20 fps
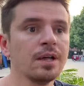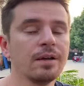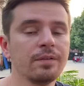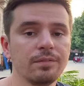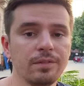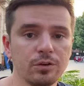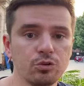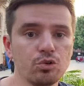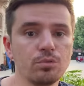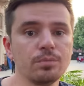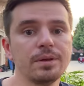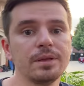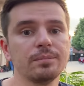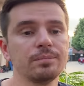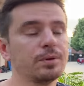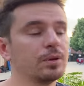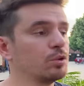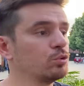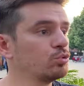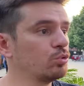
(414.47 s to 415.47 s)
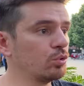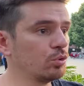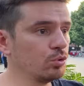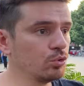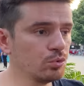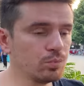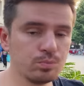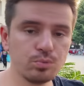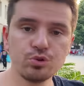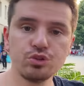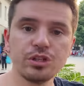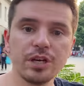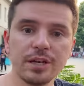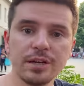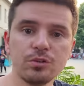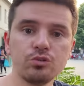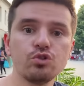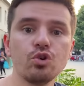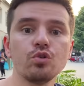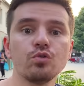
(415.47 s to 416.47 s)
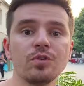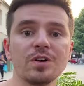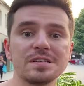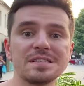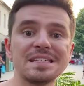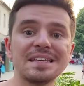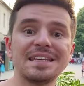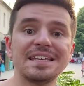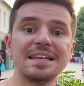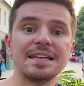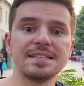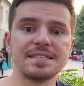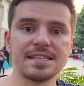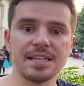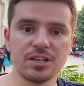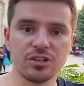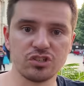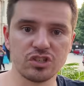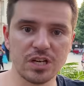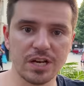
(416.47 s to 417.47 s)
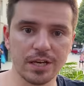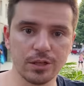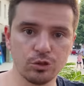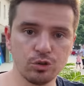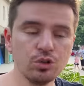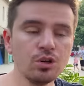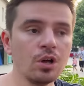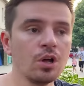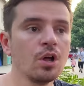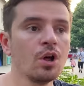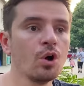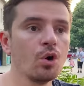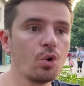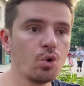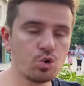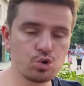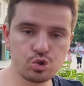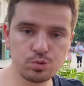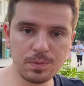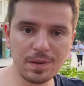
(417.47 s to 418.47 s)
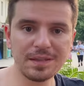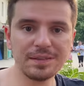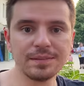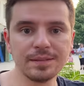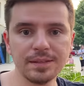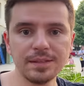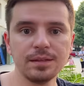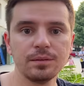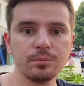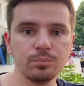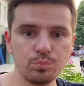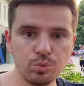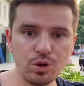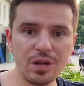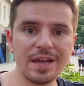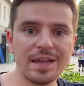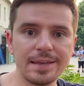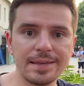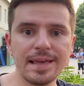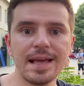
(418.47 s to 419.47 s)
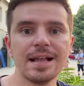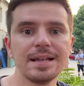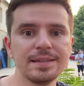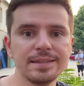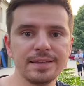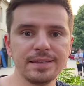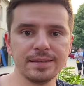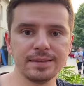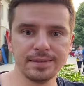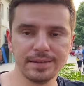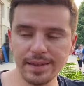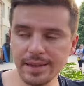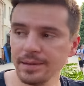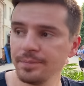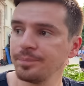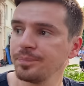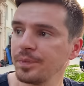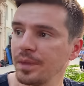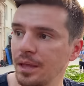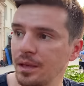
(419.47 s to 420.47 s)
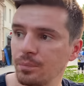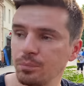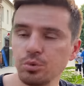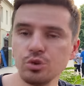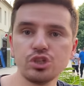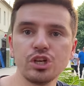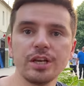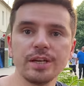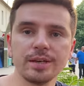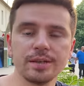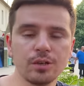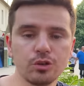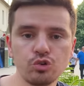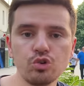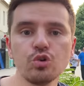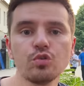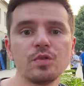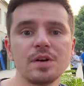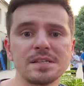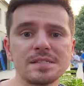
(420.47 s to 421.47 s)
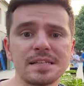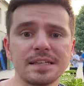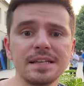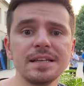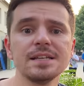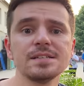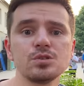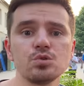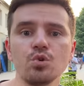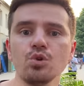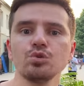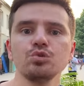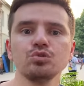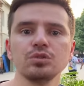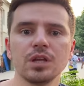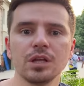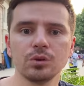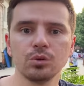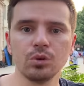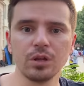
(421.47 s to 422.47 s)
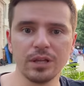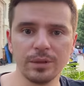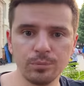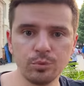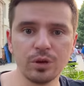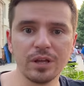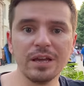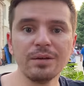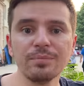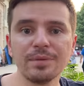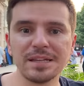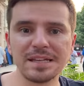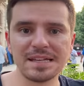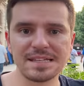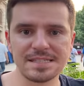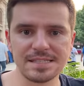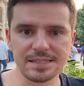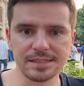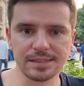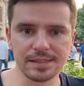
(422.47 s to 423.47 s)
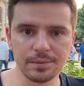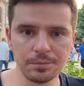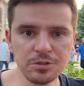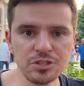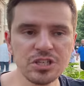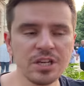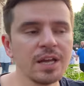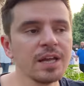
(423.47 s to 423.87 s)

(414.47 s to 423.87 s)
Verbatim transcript: Ve Roma İmparatorluğu bu şehre çok fazla kilise inşa ediyor. Osmanlı buraya geldiğinde e, bu şehirde çok fazla kilise olduğundan dolayı buraya manastır demiş.